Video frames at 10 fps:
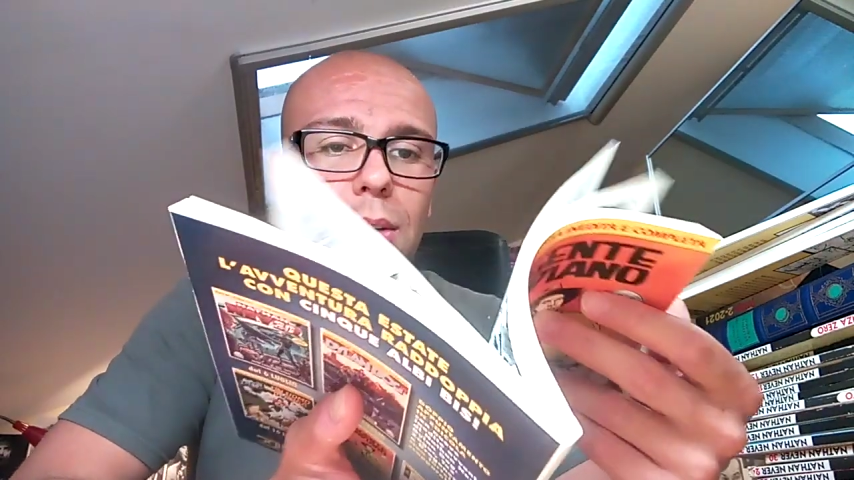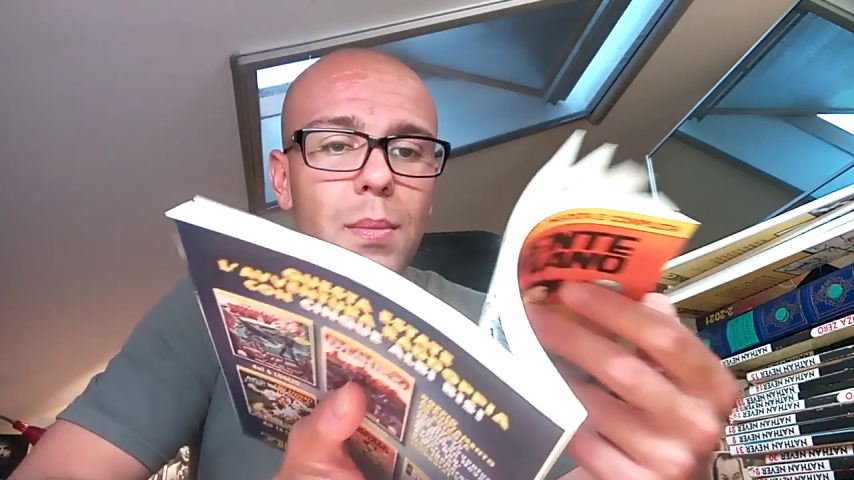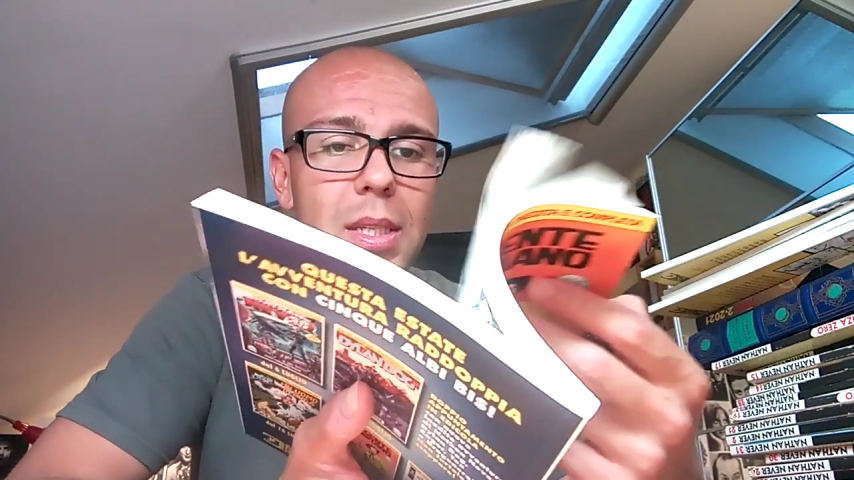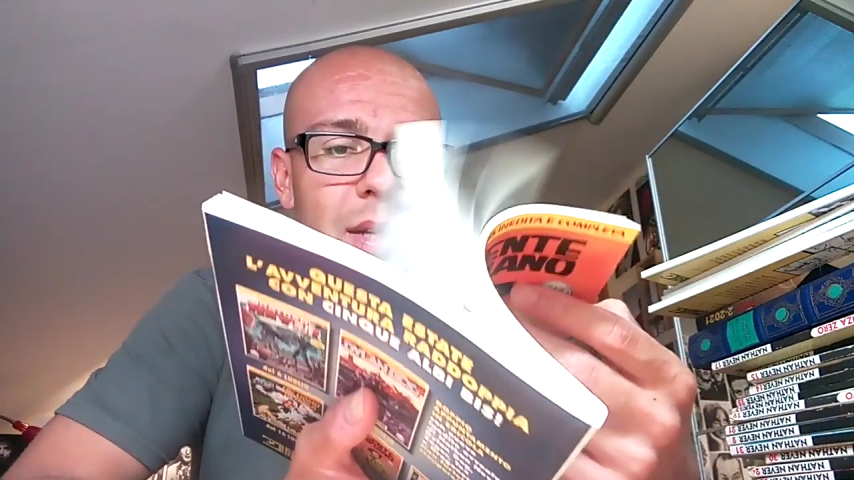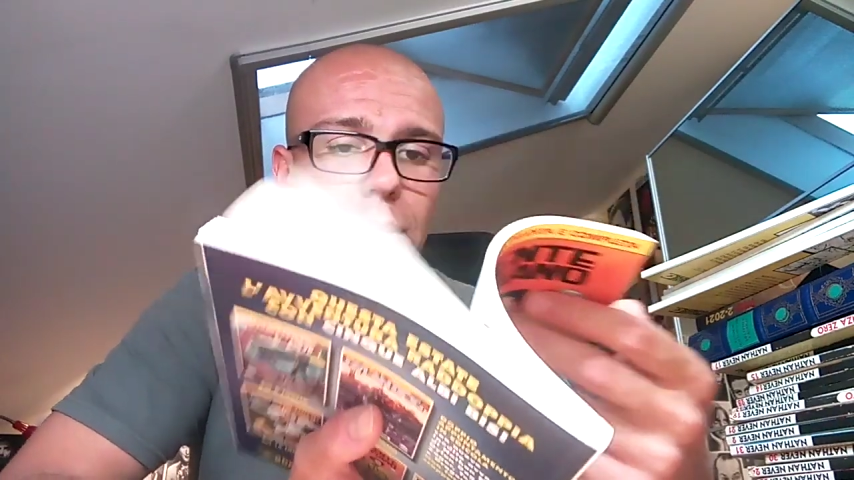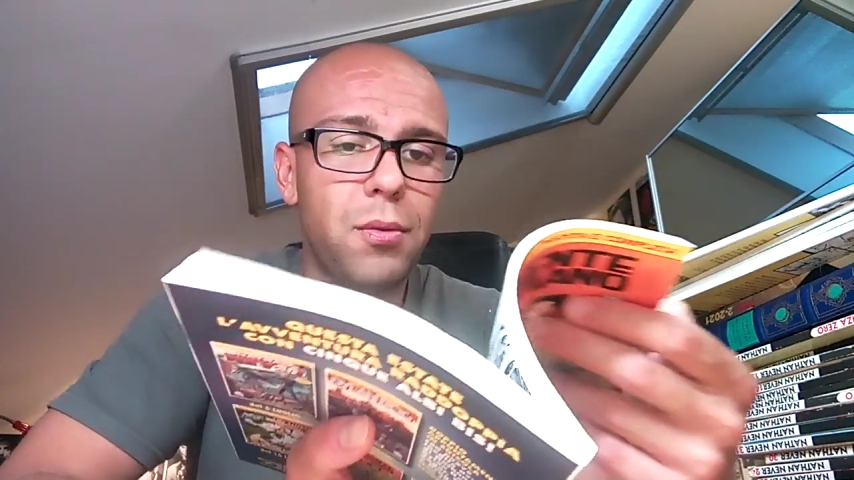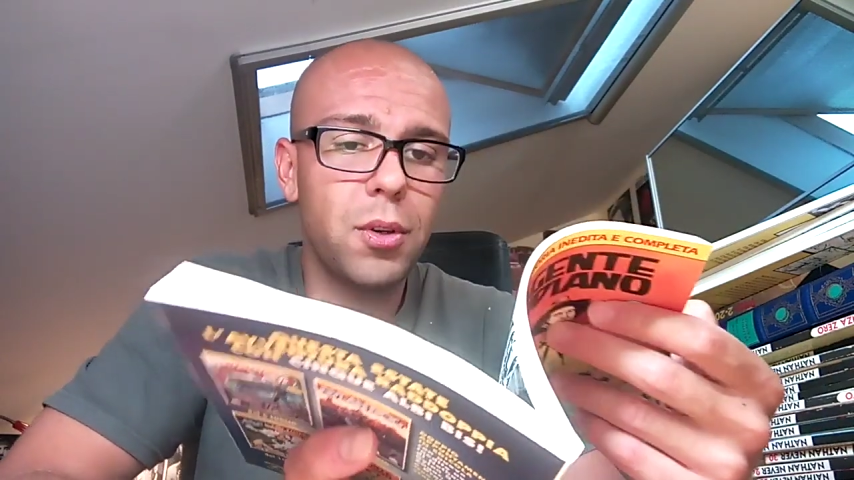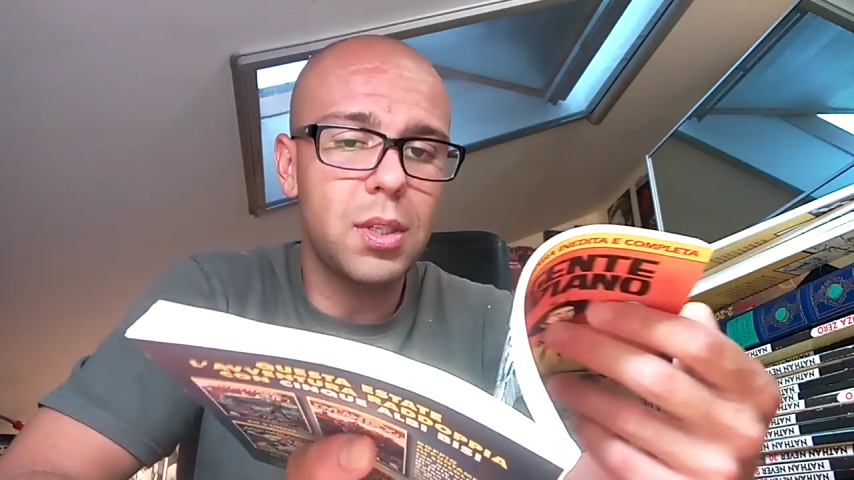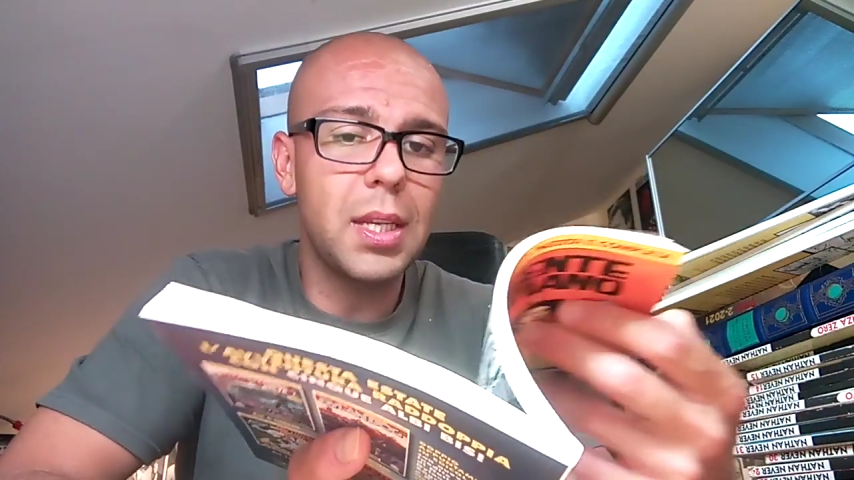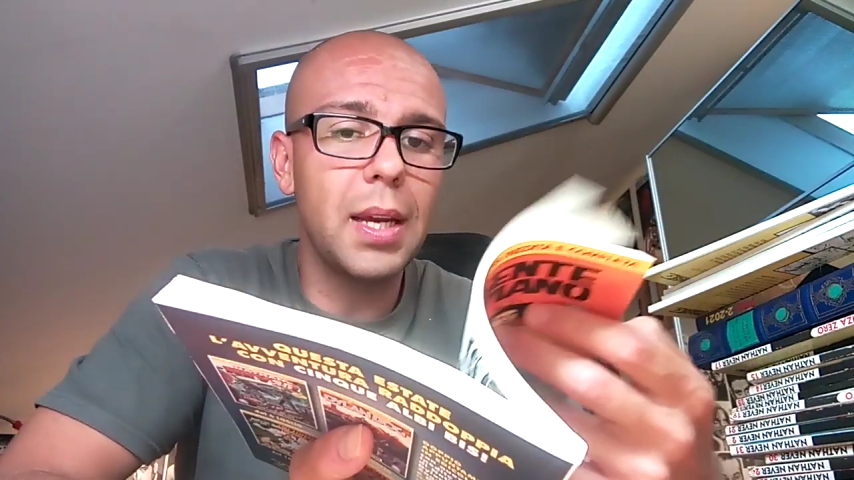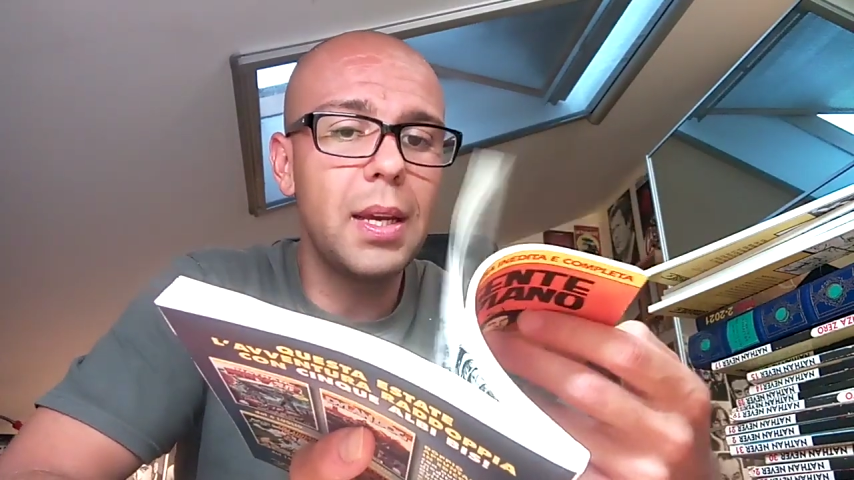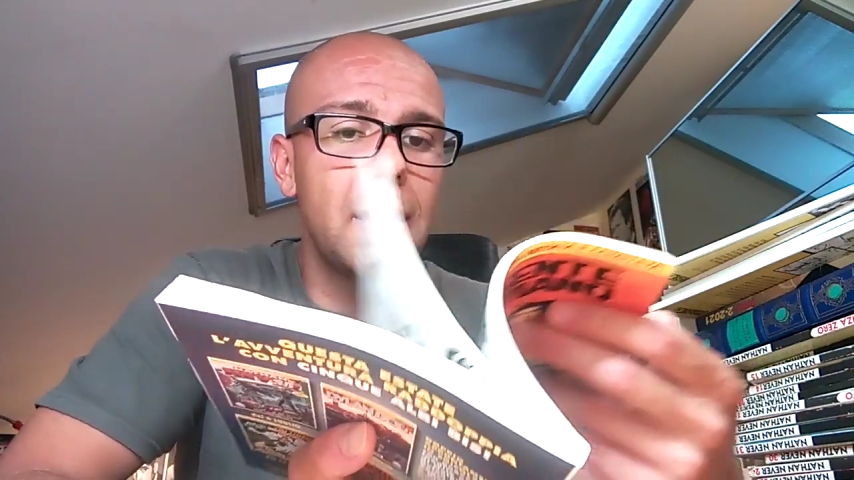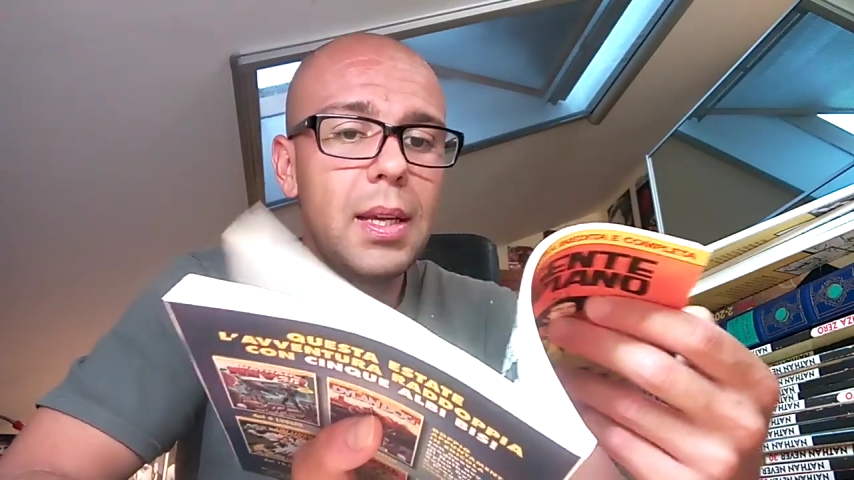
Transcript: come se non fosse